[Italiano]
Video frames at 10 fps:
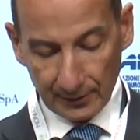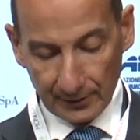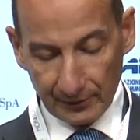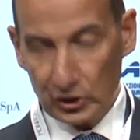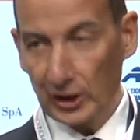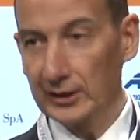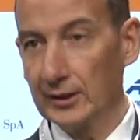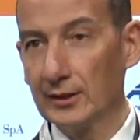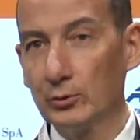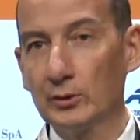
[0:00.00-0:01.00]
le,
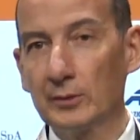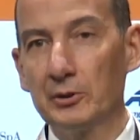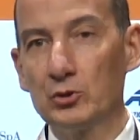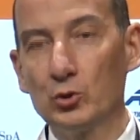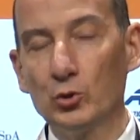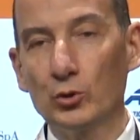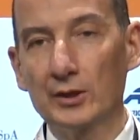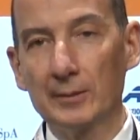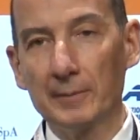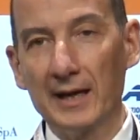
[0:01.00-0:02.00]
vicende degli ultimi giorni,